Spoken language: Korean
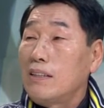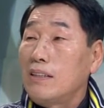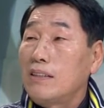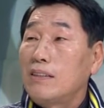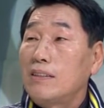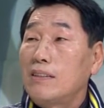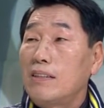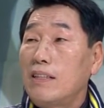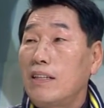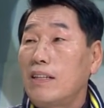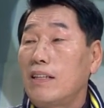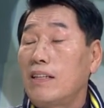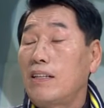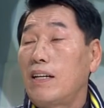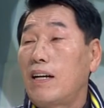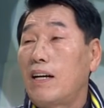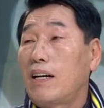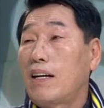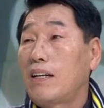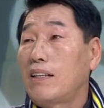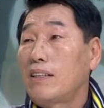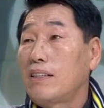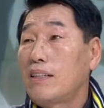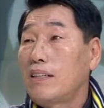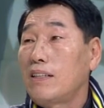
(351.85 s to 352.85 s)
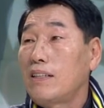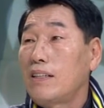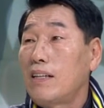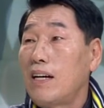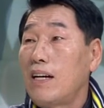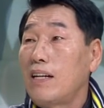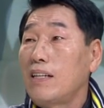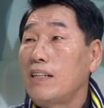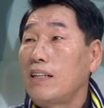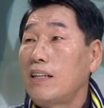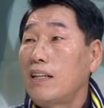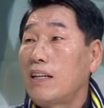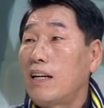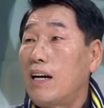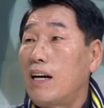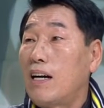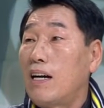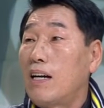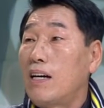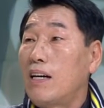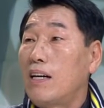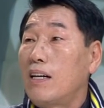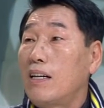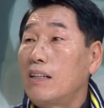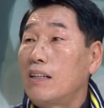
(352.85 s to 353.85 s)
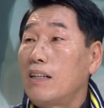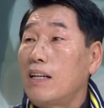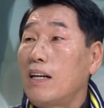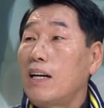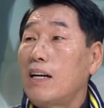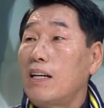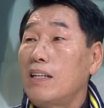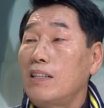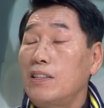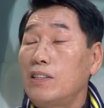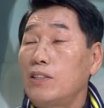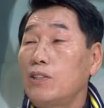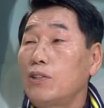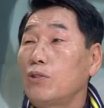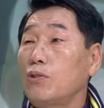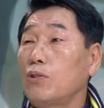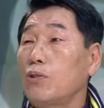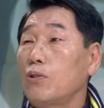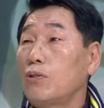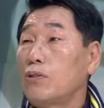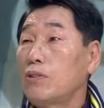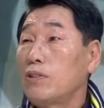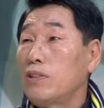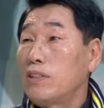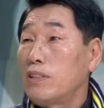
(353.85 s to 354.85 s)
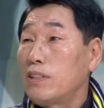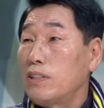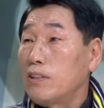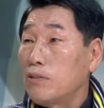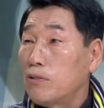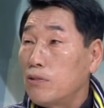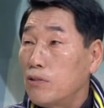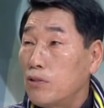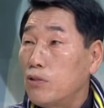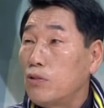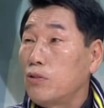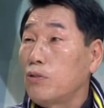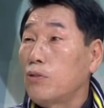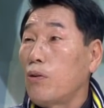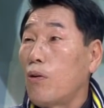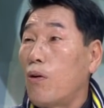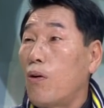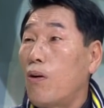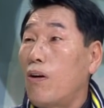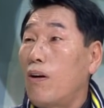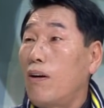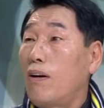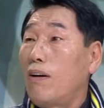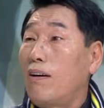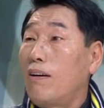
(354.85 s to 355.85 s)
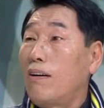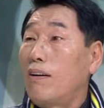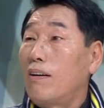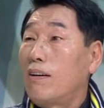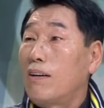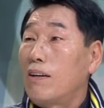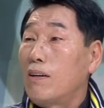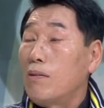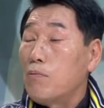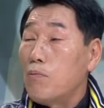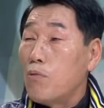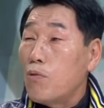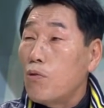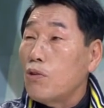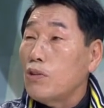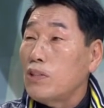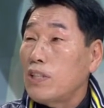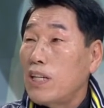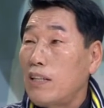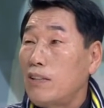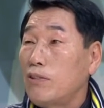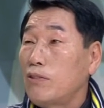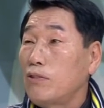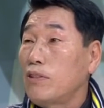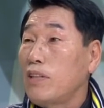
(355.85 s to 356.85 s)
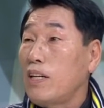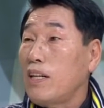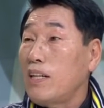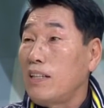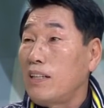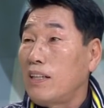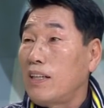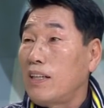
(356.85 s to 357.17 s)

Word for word: 이건 내가 양계장을 하니까 내가 이 정도는 저, 주도 예, 예. 먹고 살 수는 안